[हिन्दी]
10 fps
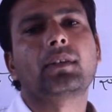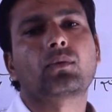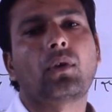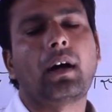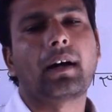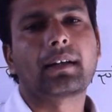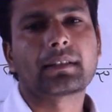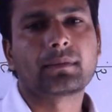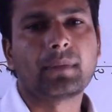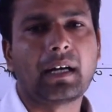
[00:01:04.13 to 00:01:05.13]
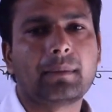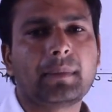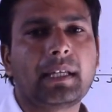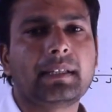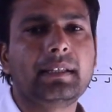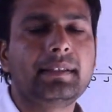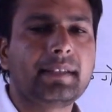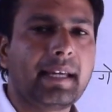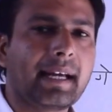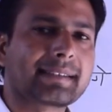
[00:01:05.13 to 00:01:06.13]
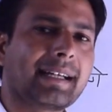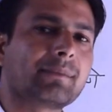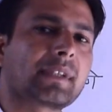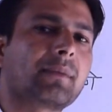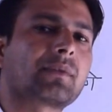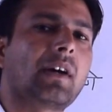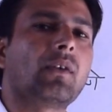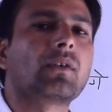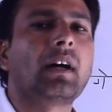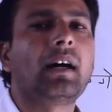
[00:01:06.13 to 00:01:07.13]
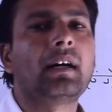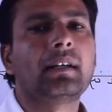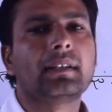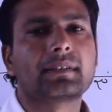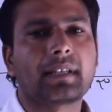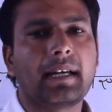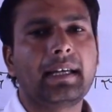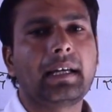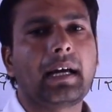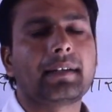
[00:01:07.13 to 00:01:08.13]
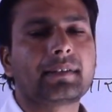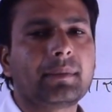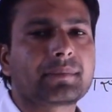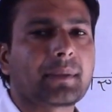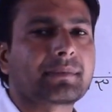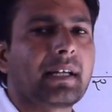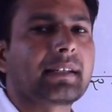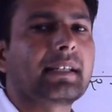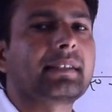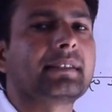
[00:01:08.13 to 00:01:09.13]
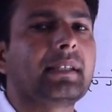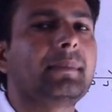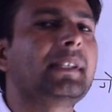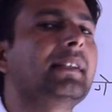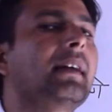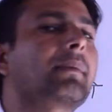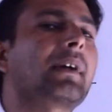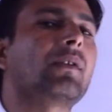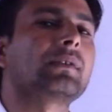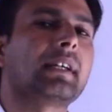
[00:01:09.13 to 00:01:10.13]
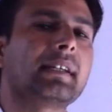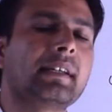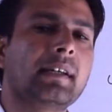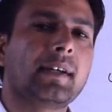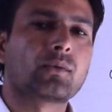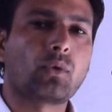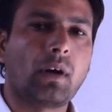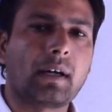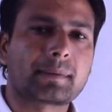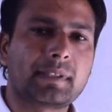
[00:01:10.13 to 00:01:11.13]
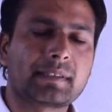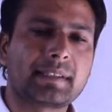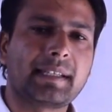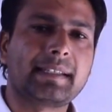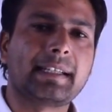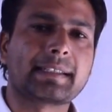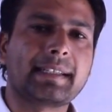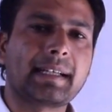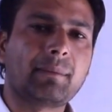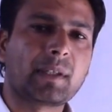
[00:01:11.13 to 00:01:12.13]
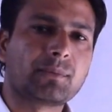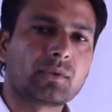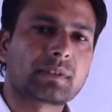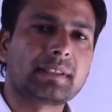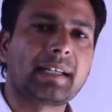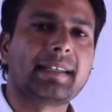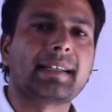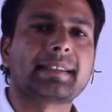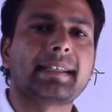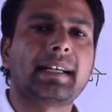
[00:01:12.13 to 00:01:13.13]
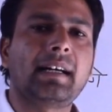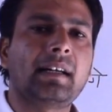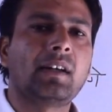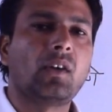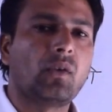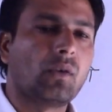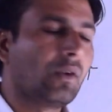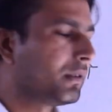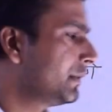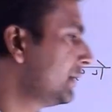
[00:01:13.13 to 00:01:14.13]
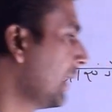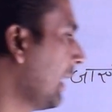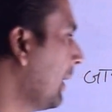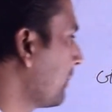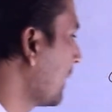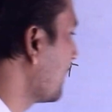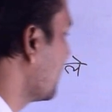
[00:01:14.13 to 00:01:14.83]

तो अगस्त माह में ही ये एग्ज़ाम्स आपका होगा चाहे अंतिम सप्ताह के किसी भी दिन आपका हो जाए तो अच्छी तैयारी रखेगा मजबूत तैयारी रखेगा और यहाँ पर